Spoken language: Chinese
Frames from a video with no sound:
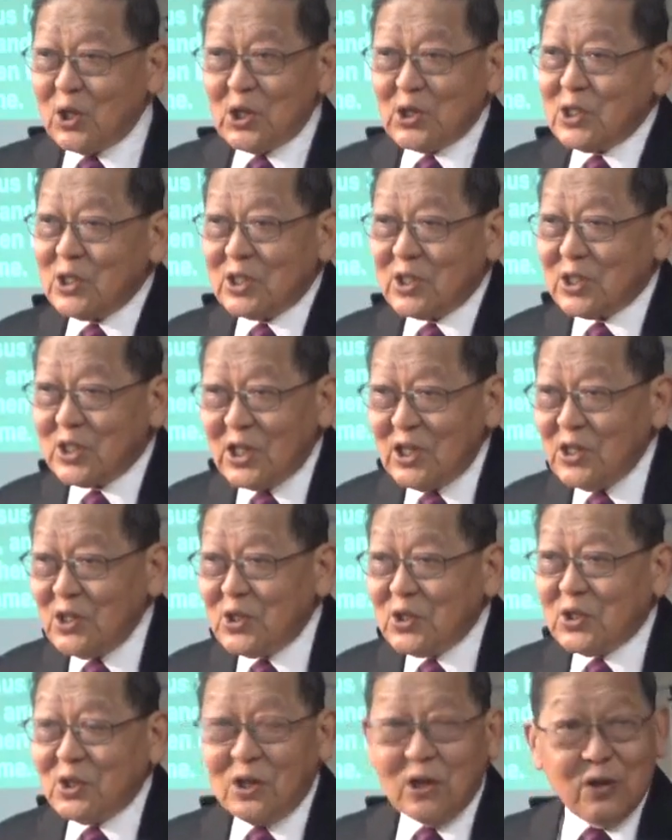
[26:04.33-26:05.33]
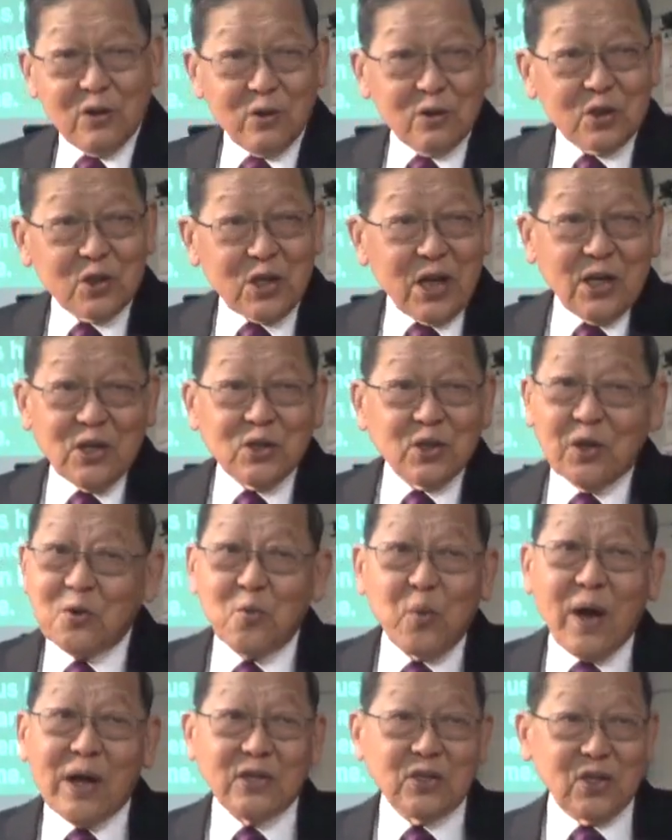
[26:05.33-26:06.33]
个是真千
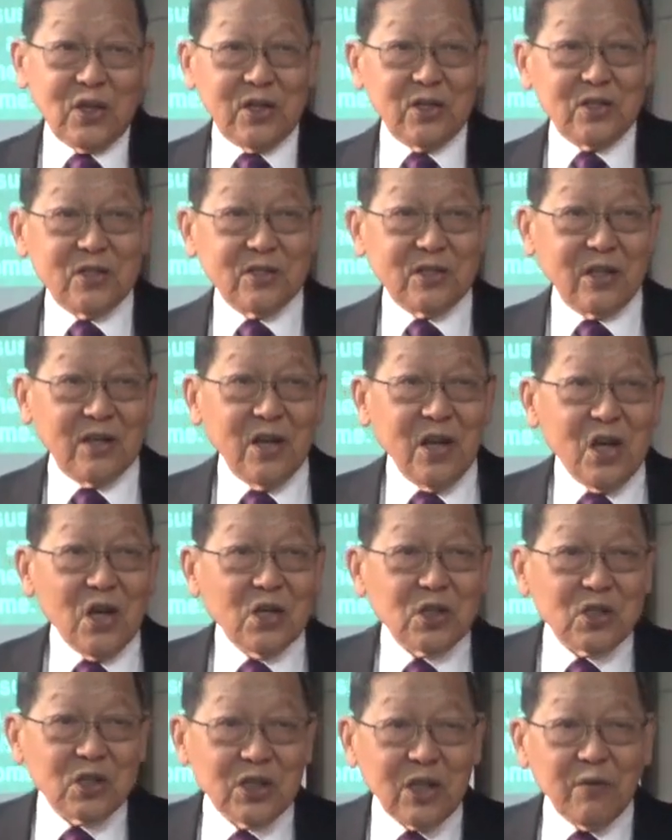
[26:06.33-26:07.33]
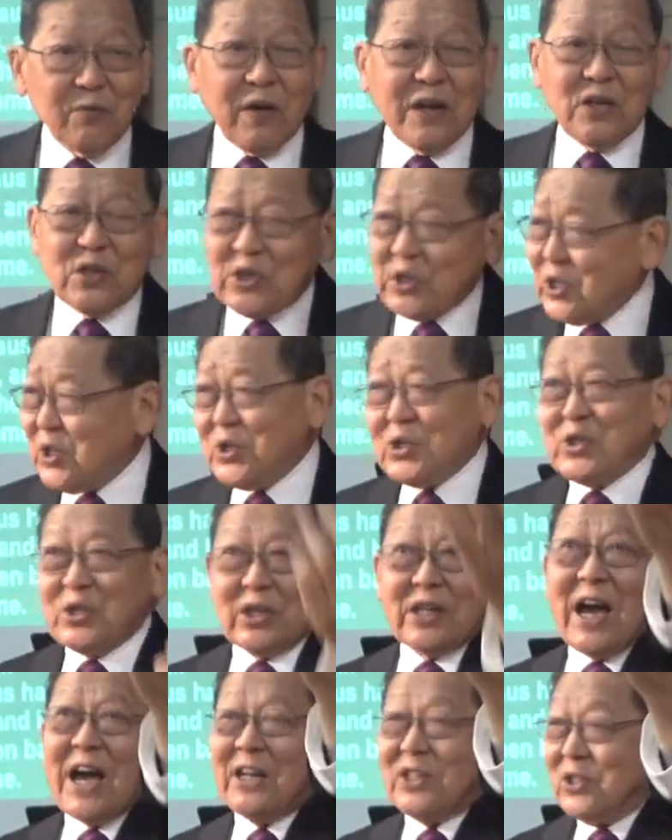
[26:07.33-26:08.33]
真万确的事情，斯提凡自
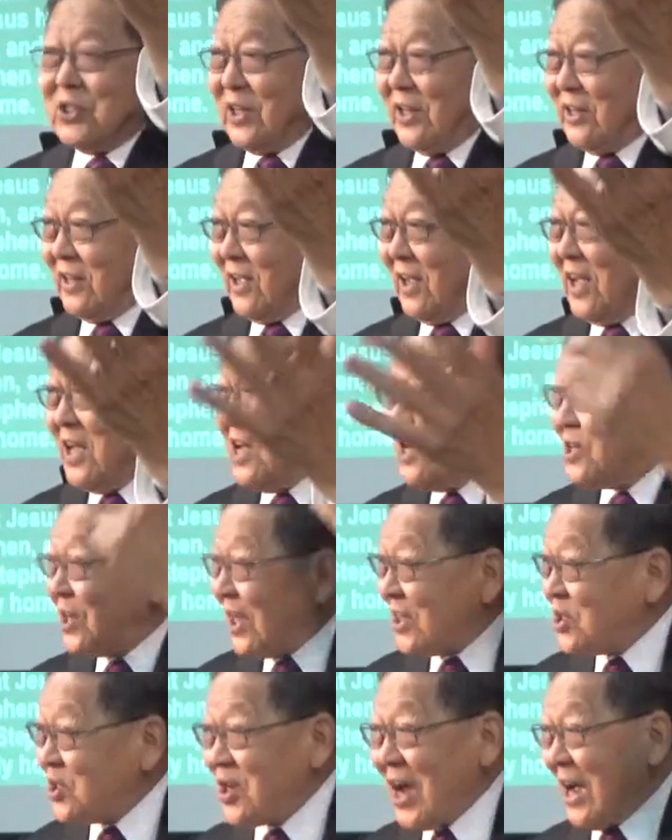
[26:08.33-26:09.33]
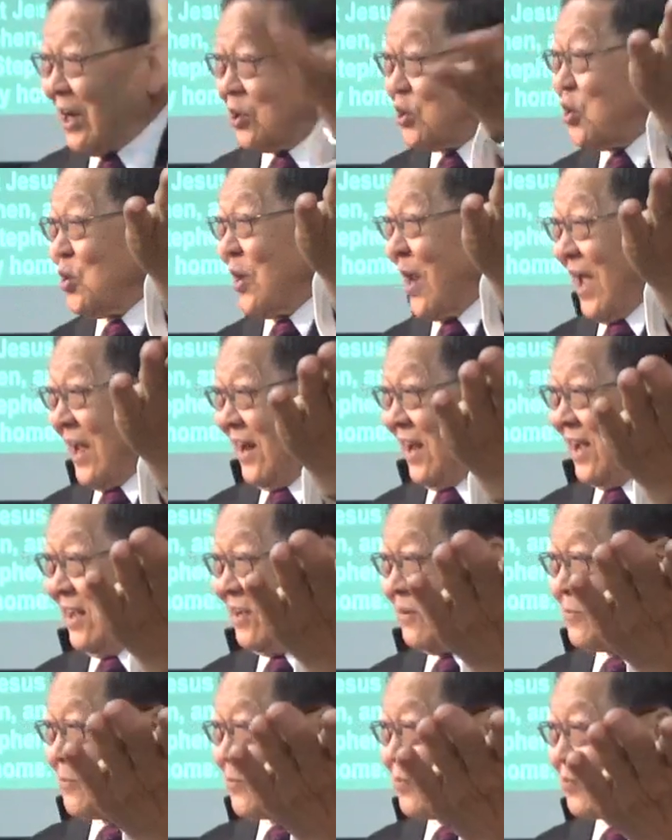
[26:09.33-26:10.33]
己看见了，他讲出来
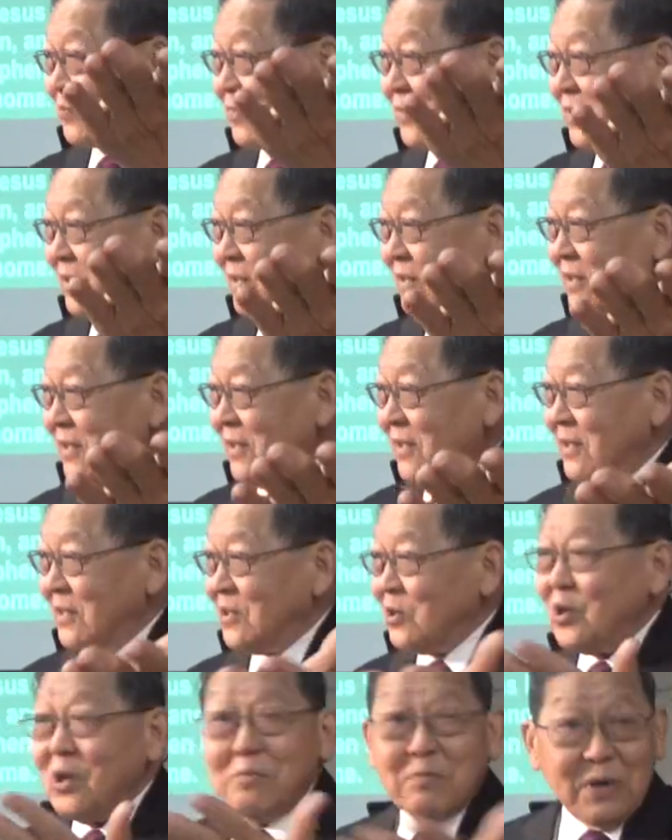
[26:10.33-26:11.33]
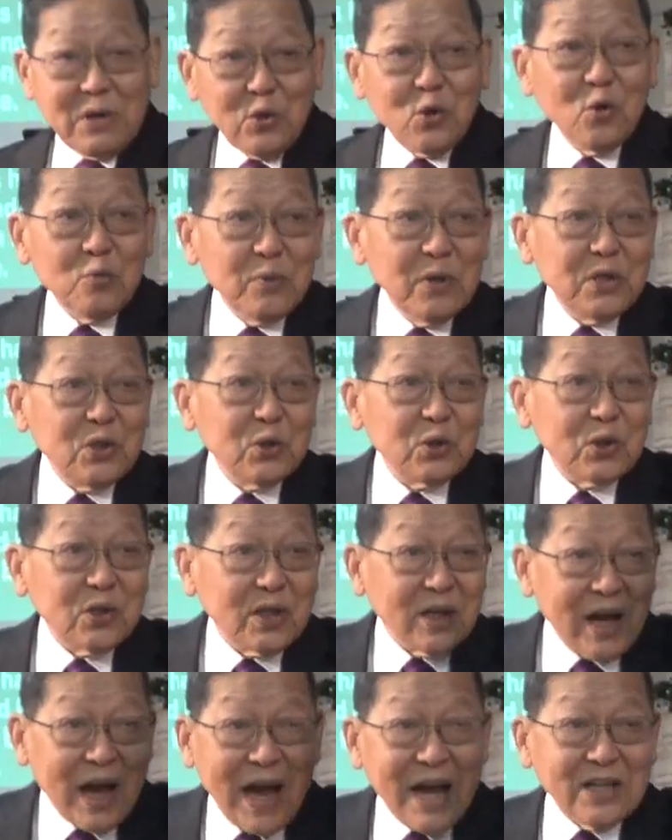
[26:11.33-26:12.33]
了，所以门徒们就是
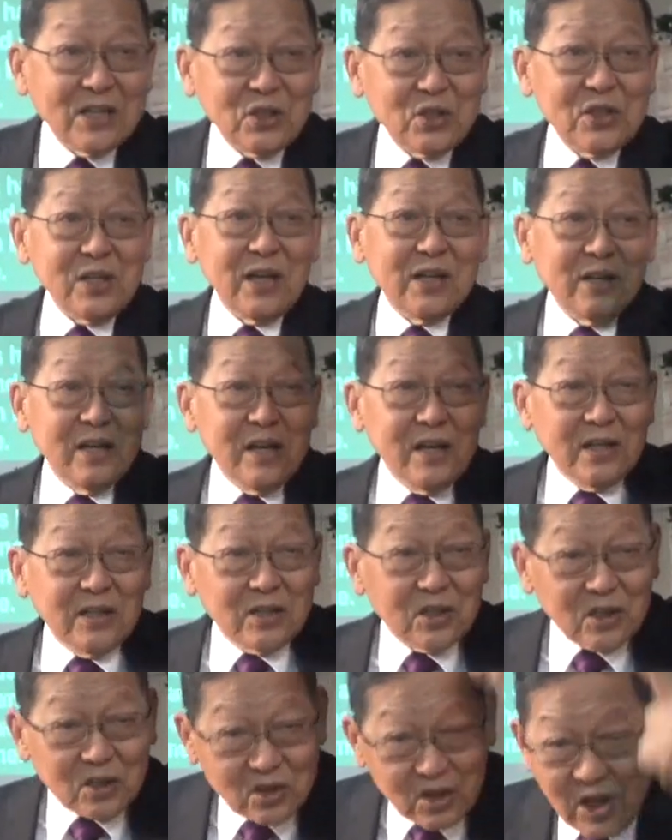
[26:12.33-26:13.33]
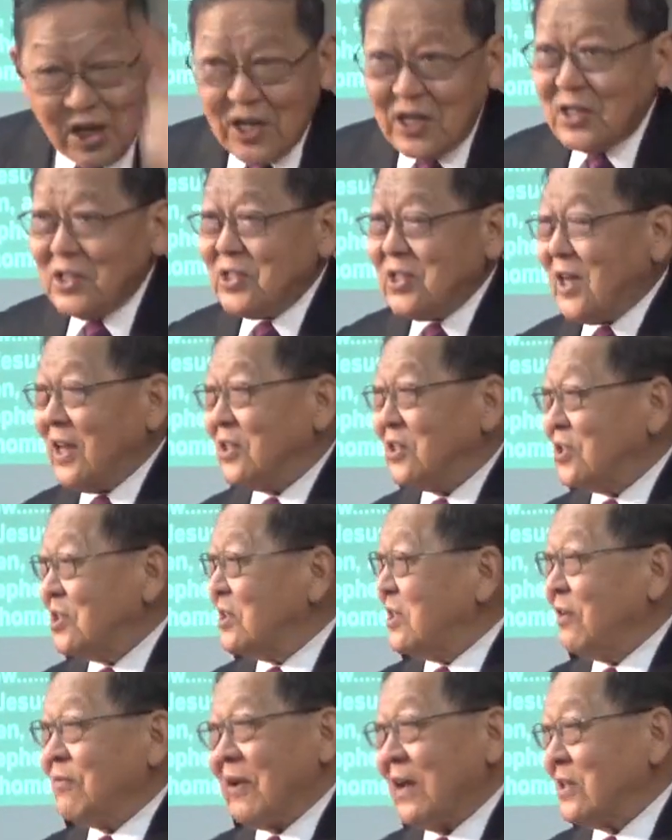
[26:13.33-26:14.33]
看见、听见斯
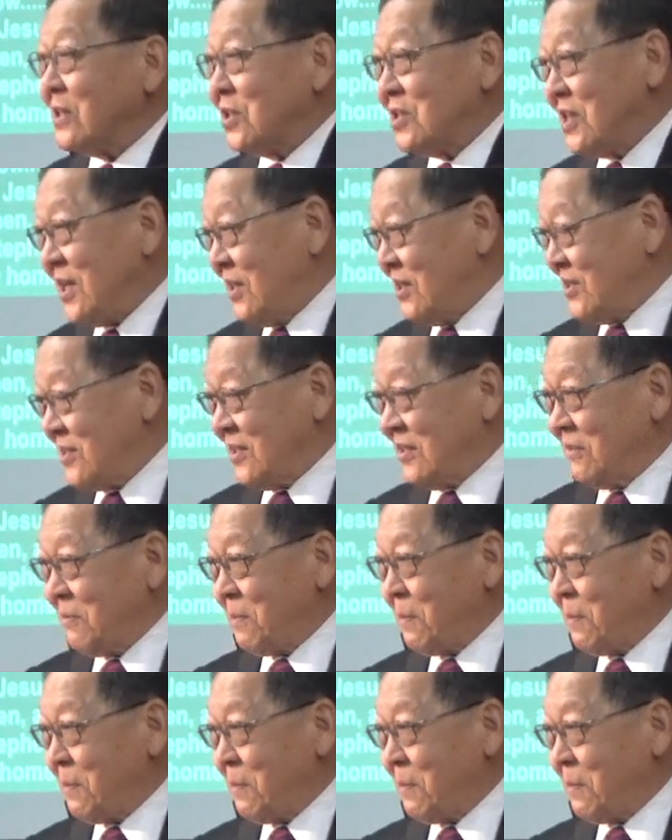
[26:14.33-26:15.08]
提凡的见证。